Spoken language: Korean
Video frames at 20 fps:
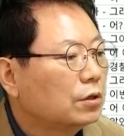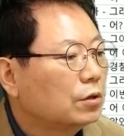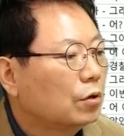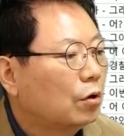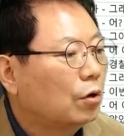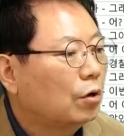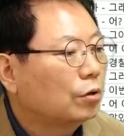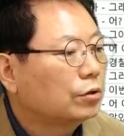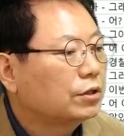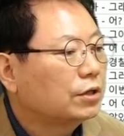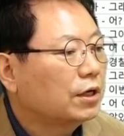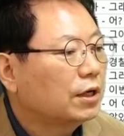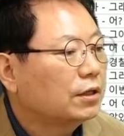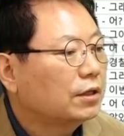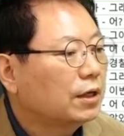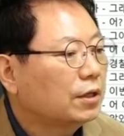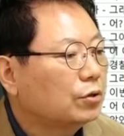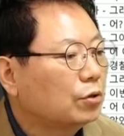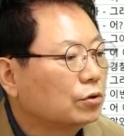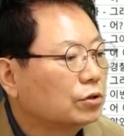어 어떻게 해야
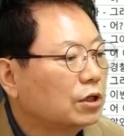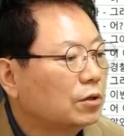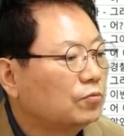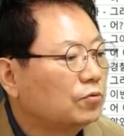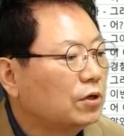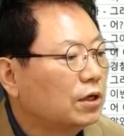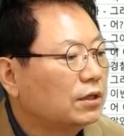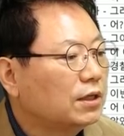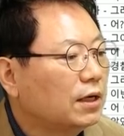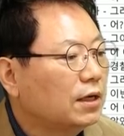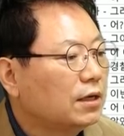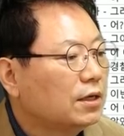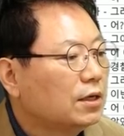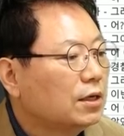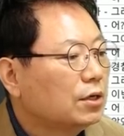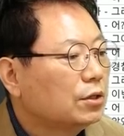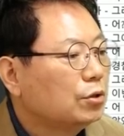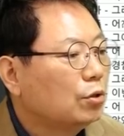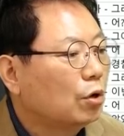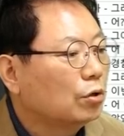돼? 경찰 불러야 돼?
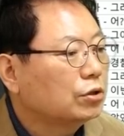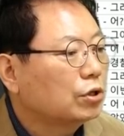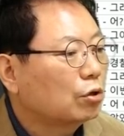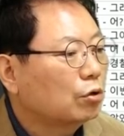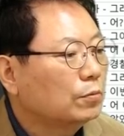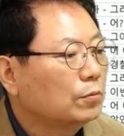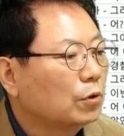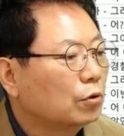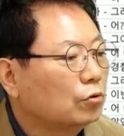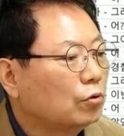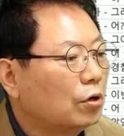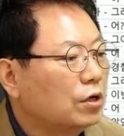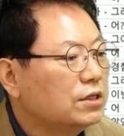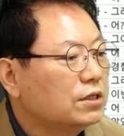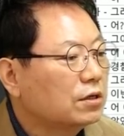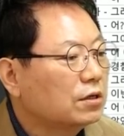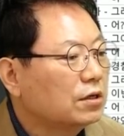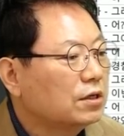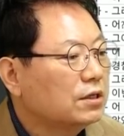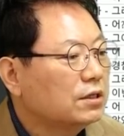경찰 은 너도
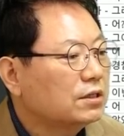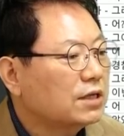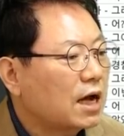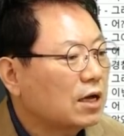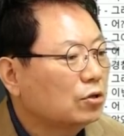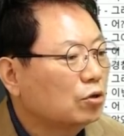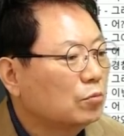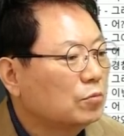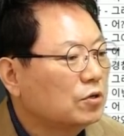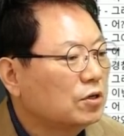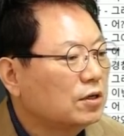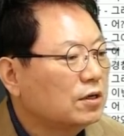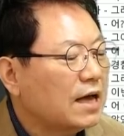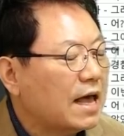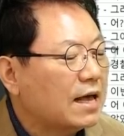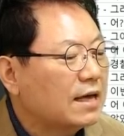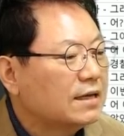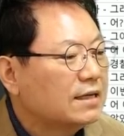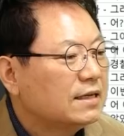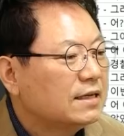걸리잖아 이 상놈의
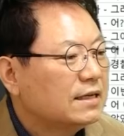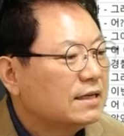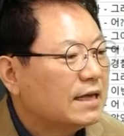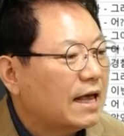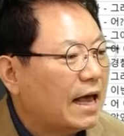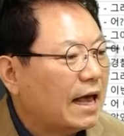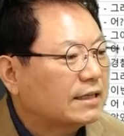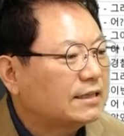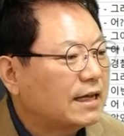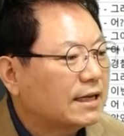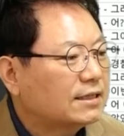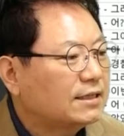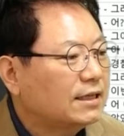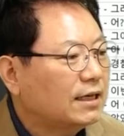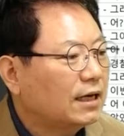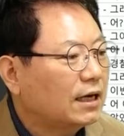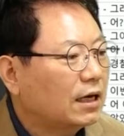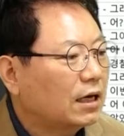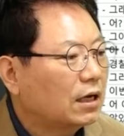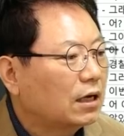
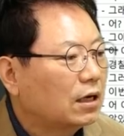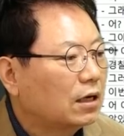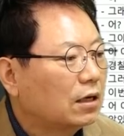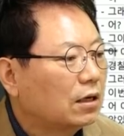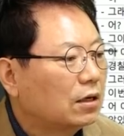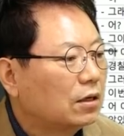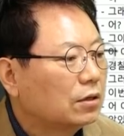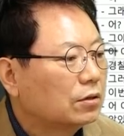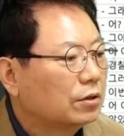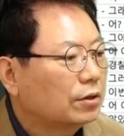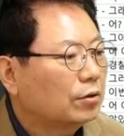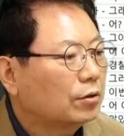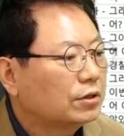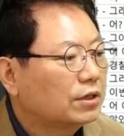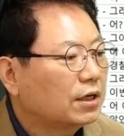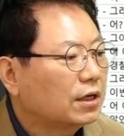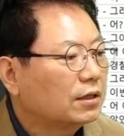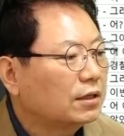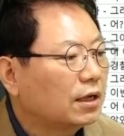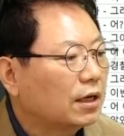XX야 그러니까
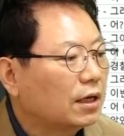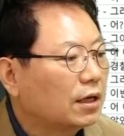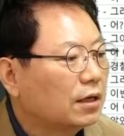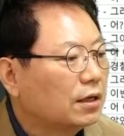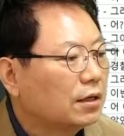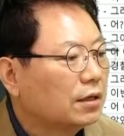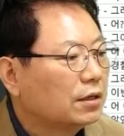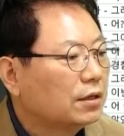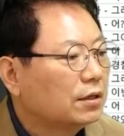어떻게 해야 돼?